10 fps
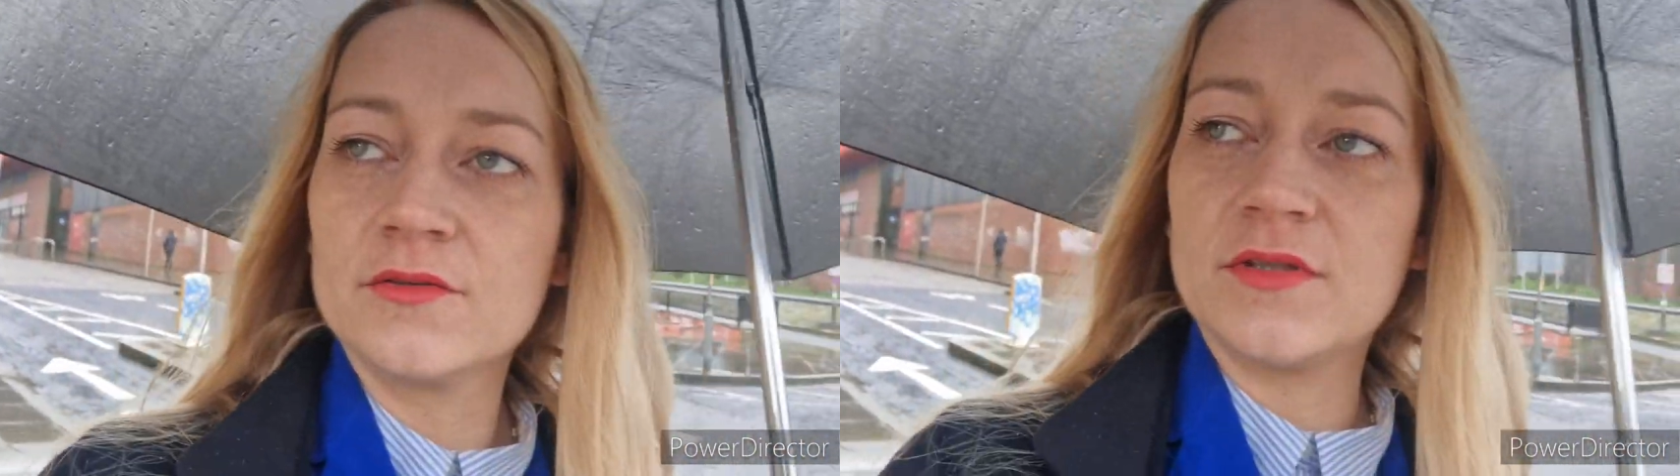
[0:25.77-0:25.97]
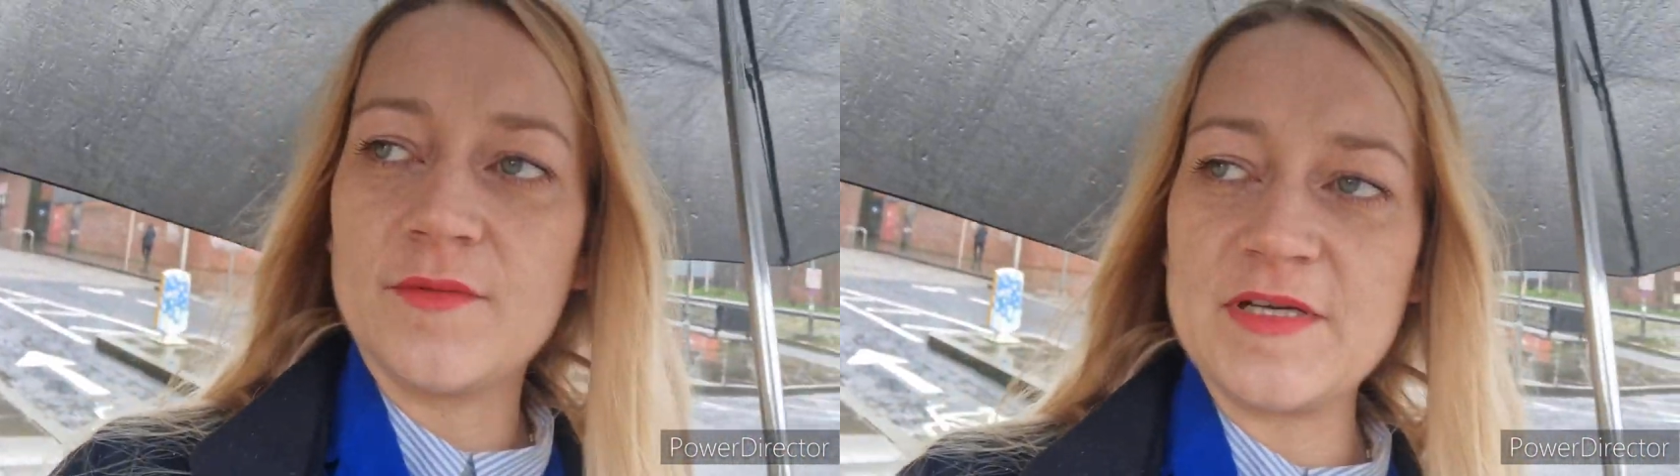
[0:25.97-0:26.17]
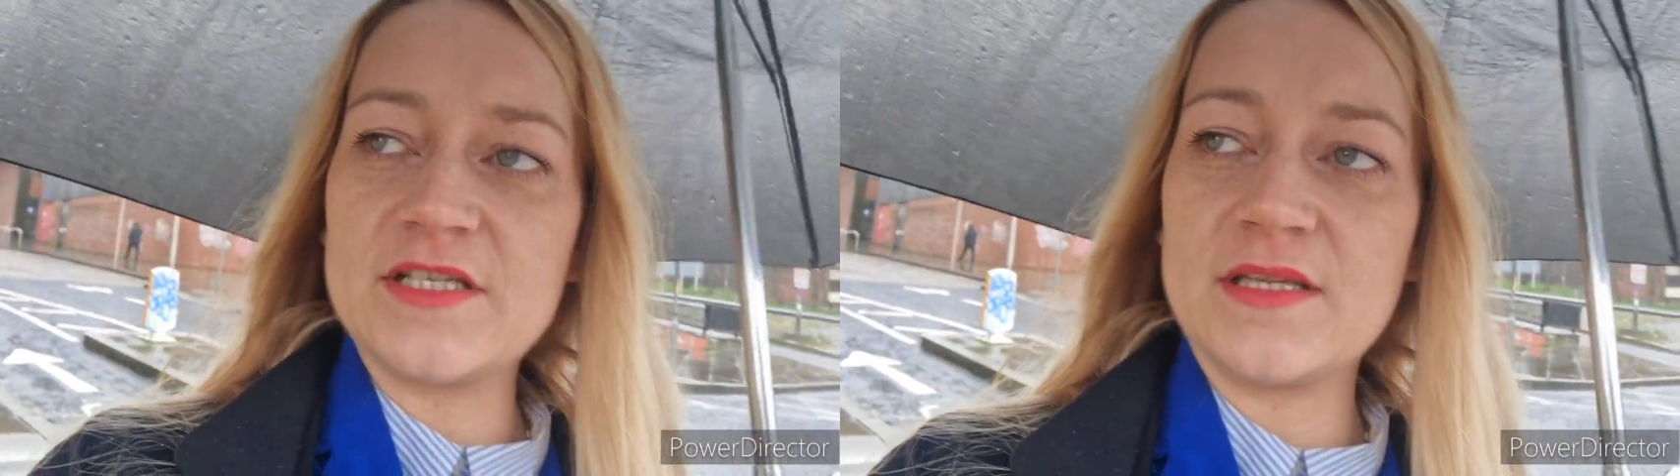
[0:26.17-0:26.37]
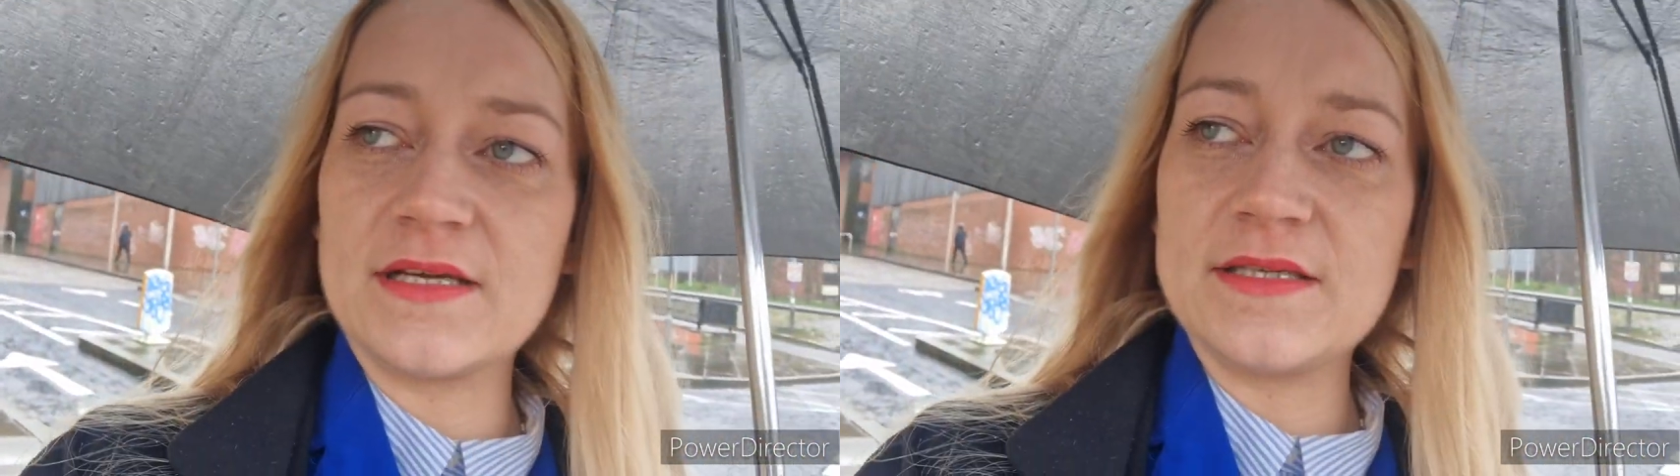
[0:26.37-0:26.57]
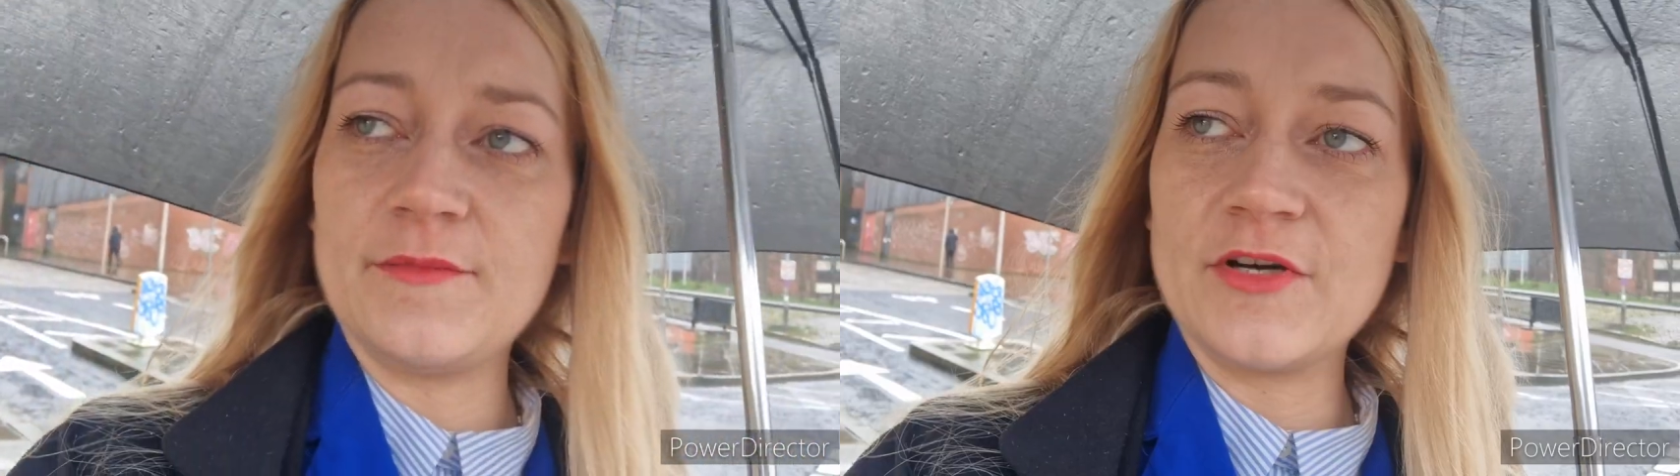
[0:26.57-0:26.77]
który ma się
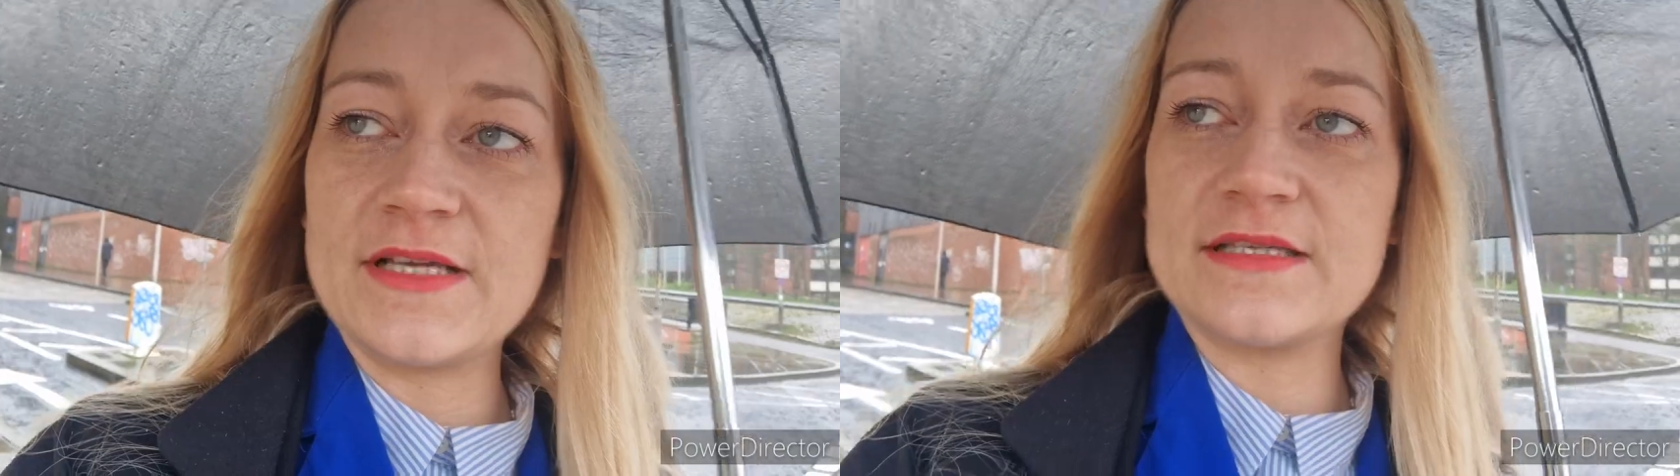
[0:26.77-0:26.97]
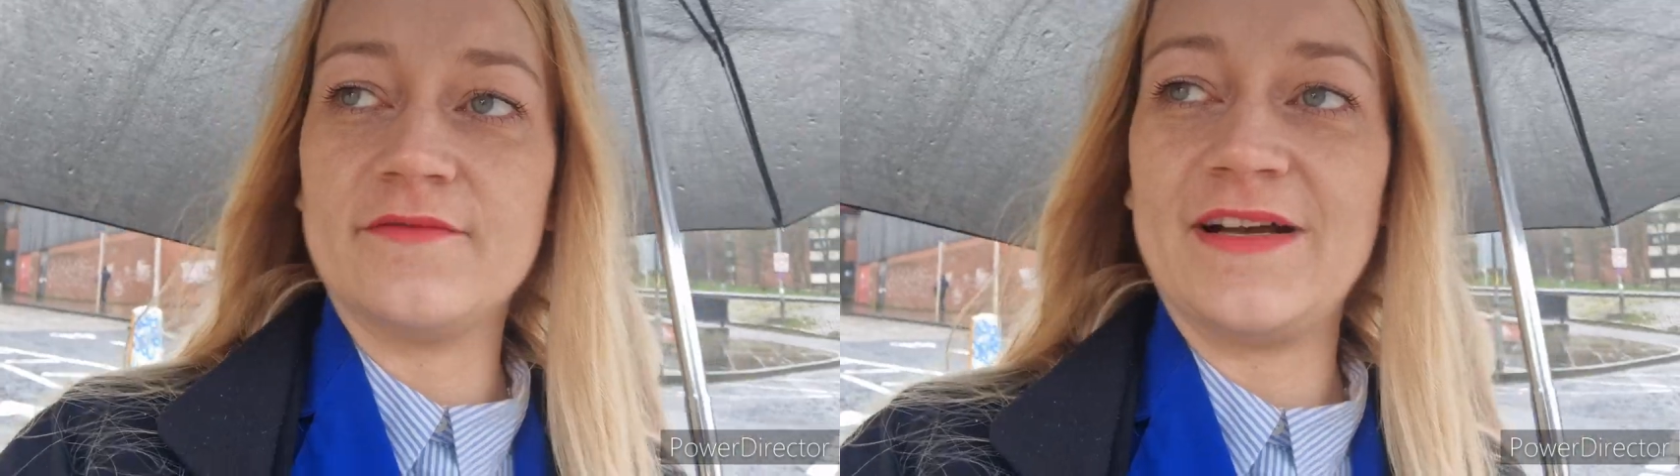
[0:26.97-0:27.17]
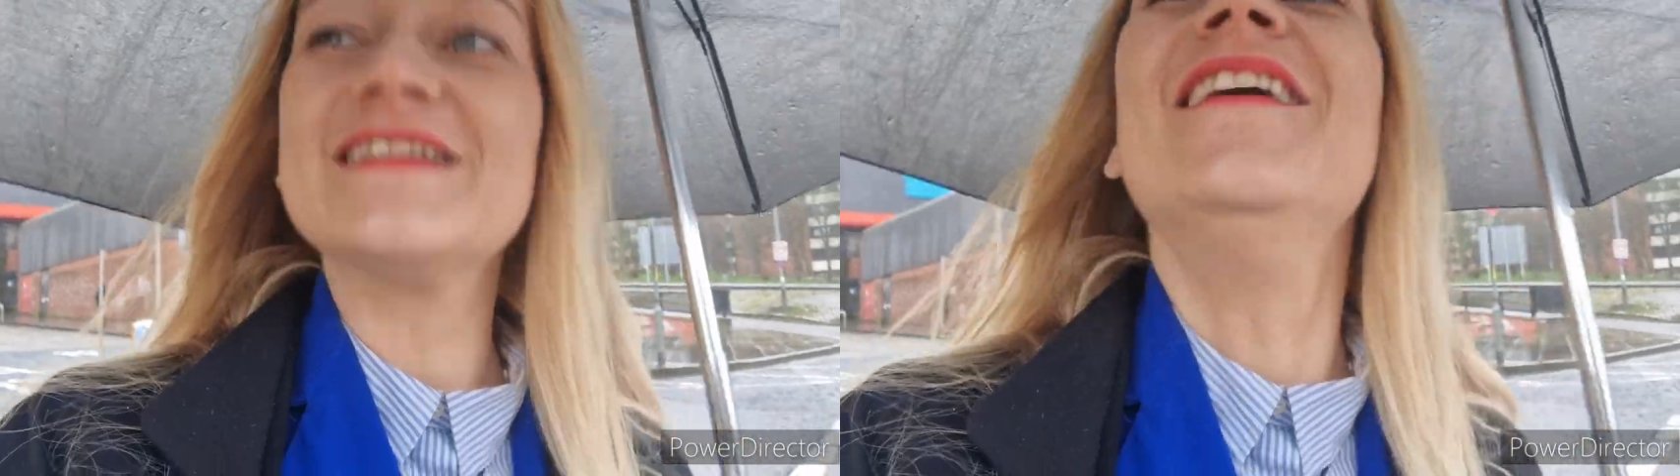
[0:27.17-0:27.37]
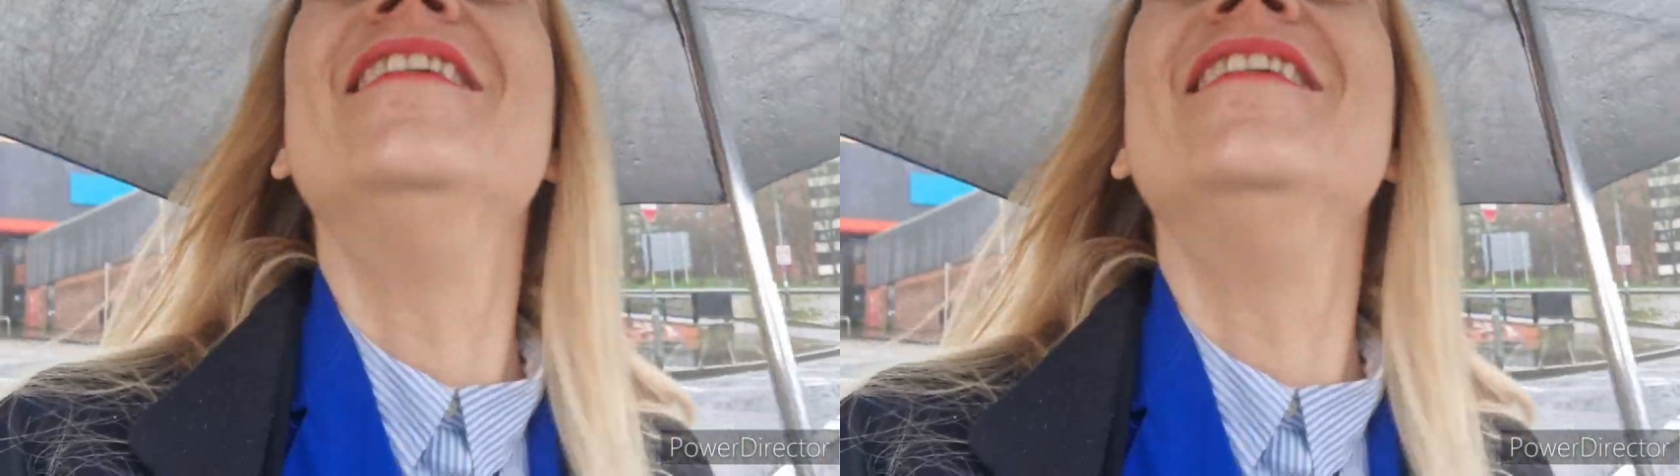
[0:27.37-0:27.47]
tak samo nazywać.